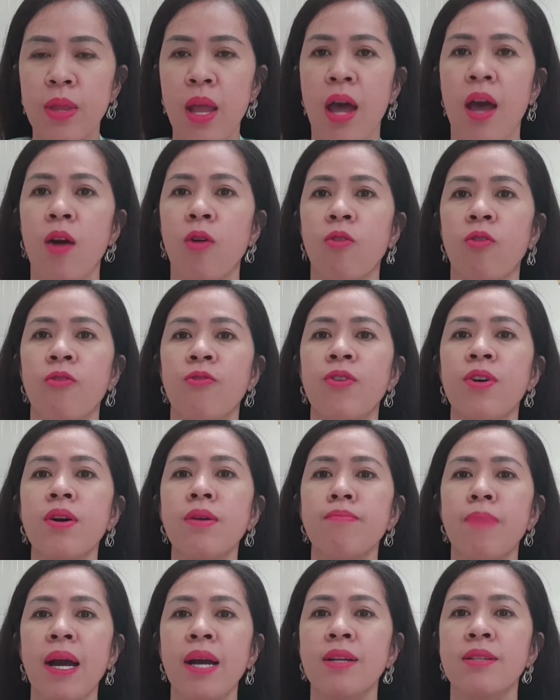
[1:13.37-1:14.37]
đều
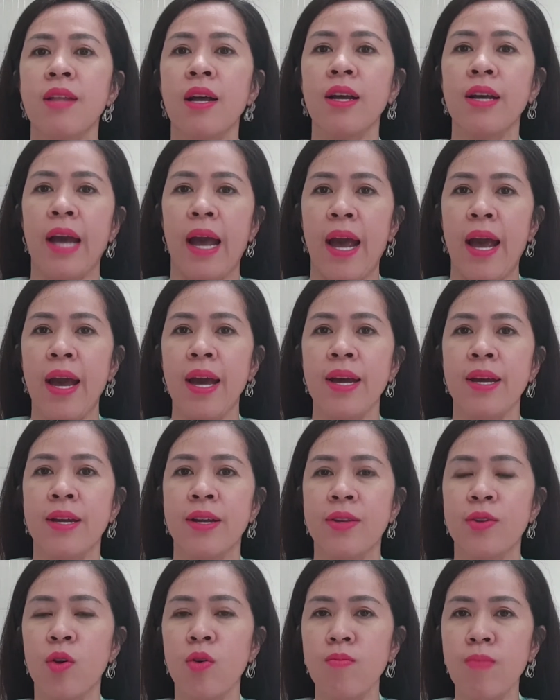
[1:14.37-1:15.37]
vướng mắc tất cả
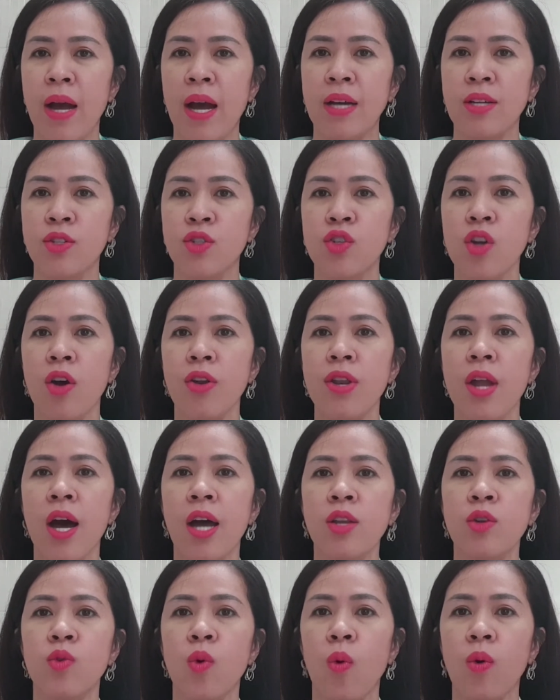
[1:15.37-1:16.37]
đúng không ạ cho
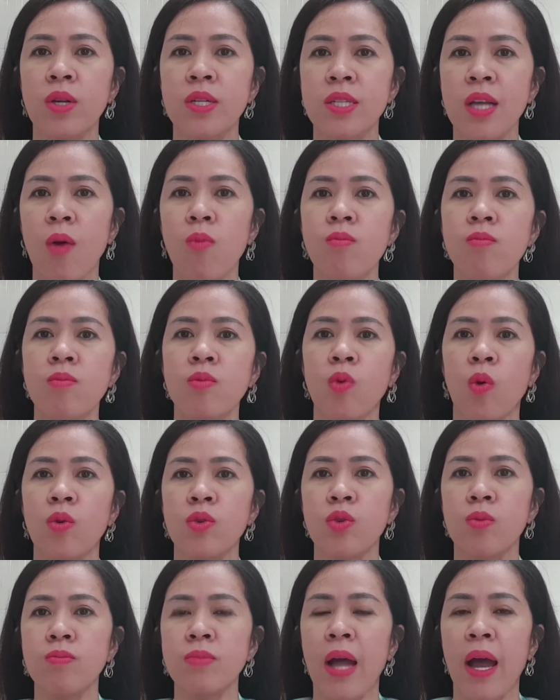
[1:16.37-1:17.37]
nên cuộc sống
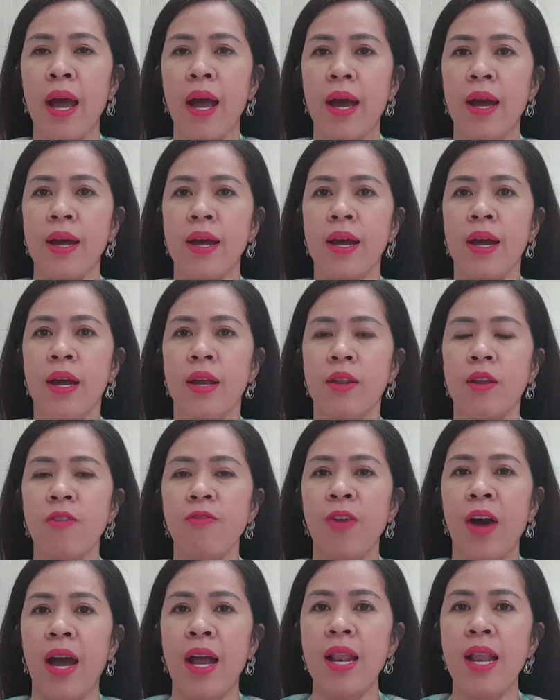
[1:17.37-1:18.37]
của chúng ta
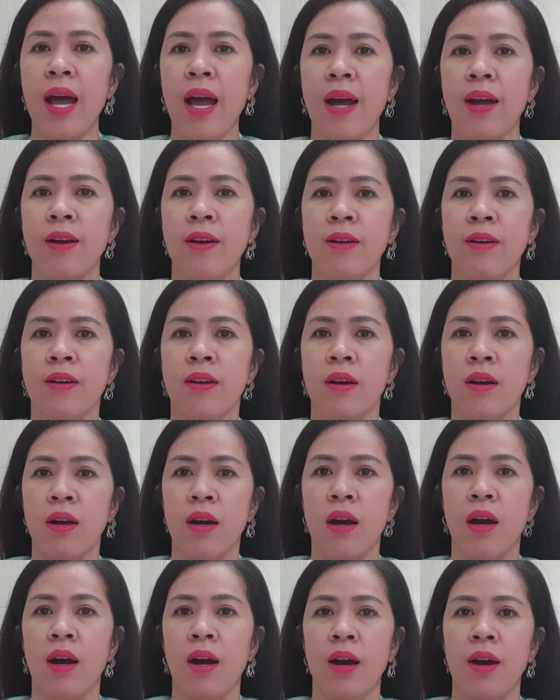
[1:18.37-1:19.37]
nó phải là
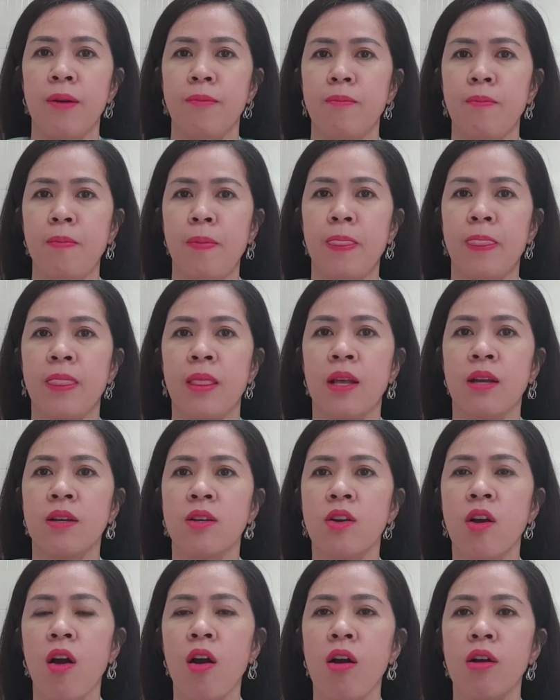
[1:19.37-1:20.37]
à,
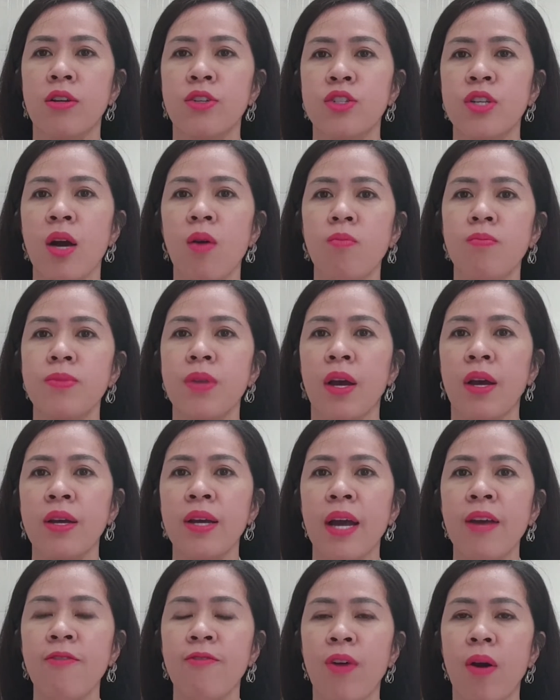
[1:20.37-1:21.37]
còn trong những
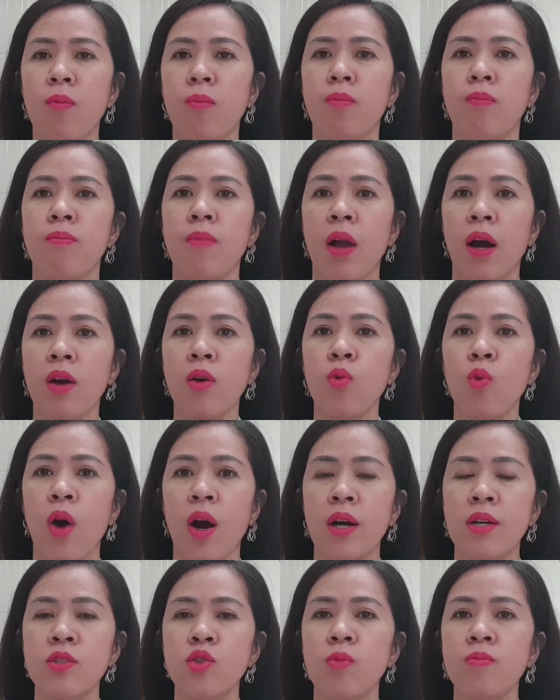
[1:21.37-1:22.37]
cái vòng lẫn
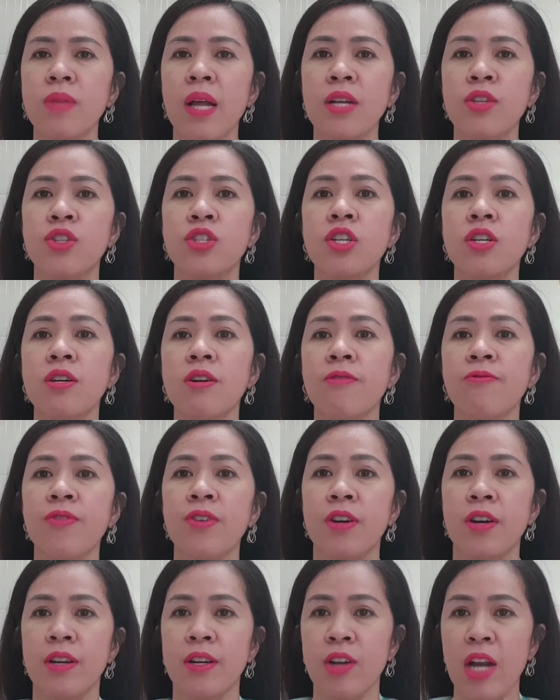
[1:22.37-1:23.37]
quẩn chúng ta chưa
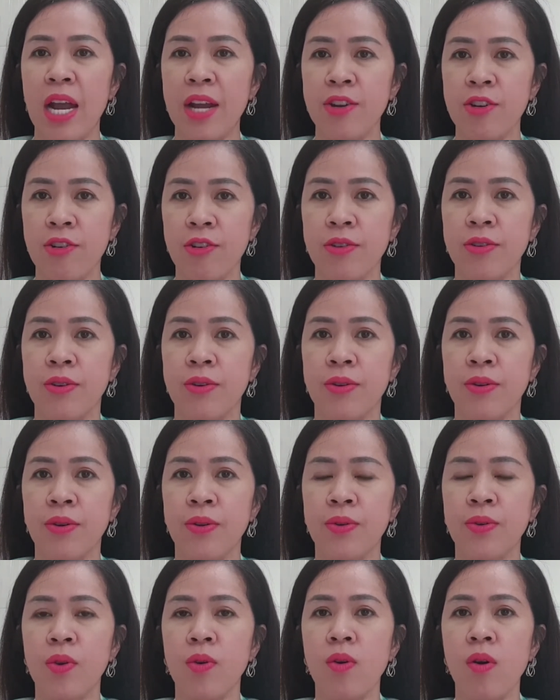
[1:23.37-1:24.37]
vượt ra được
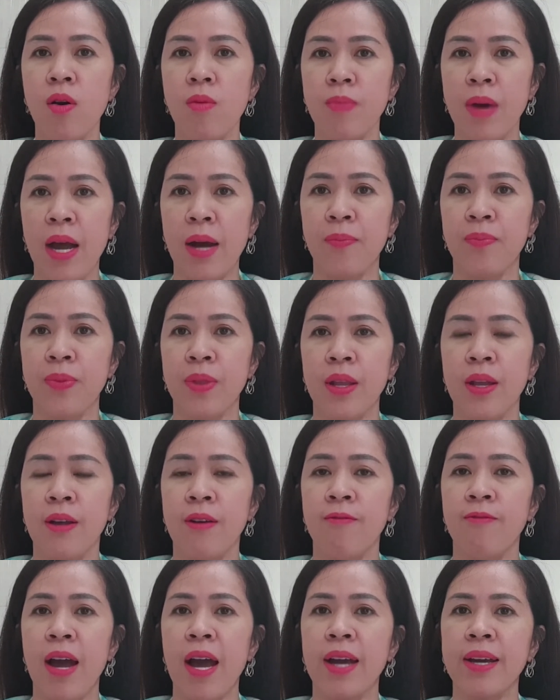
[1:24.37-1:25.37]
đúng không ạ
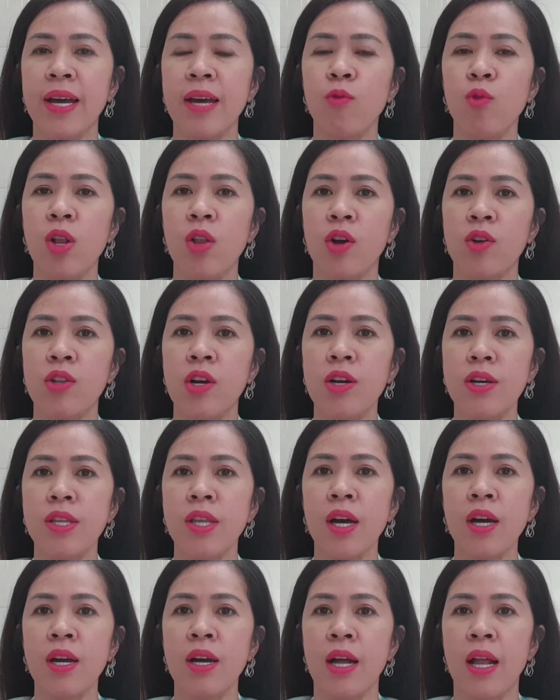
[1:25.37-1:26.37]
và cái quy luật thứ
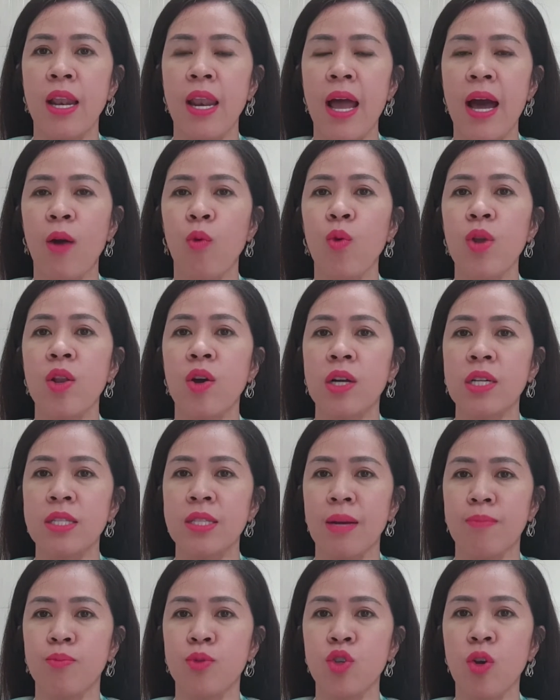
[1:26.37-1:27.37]
nhất là quy luật
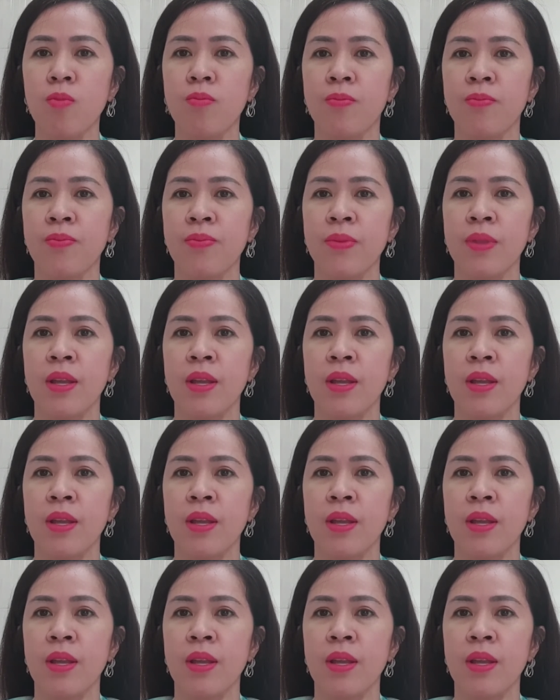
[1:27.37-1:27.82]
tập trung